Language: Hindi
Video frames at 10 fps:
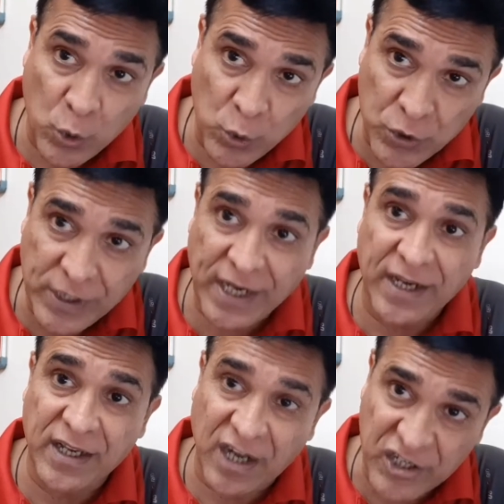उसके
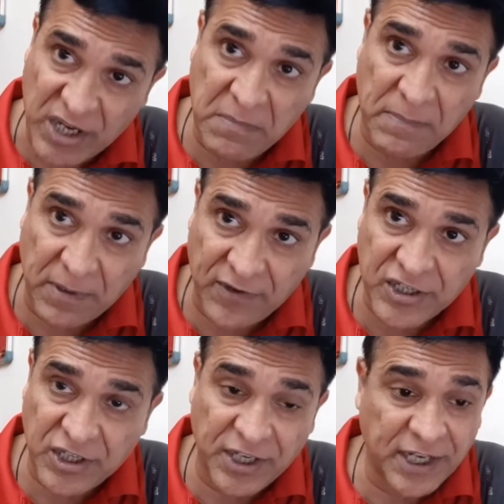राशि में प्रवेश
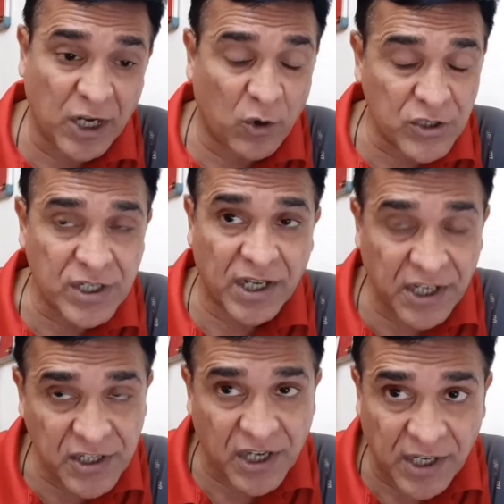करेंगे और सारी
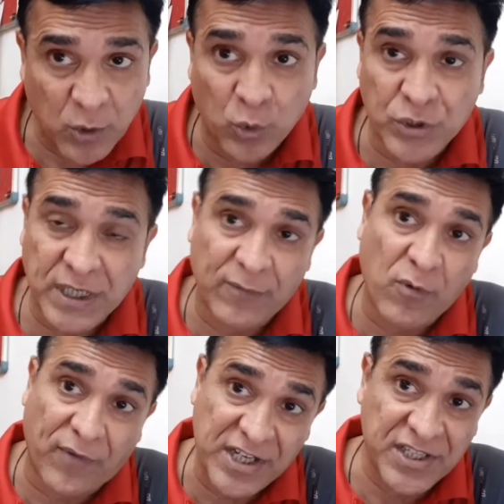की सारी ऊर्जा वो
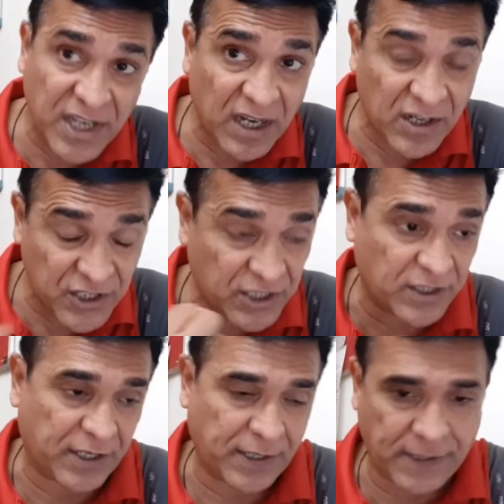वहीं से अर्जित
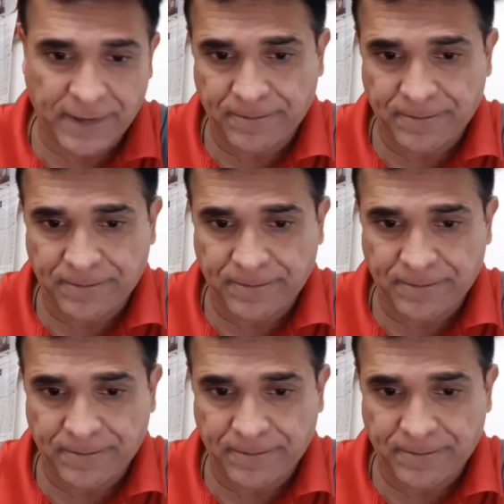करेंगे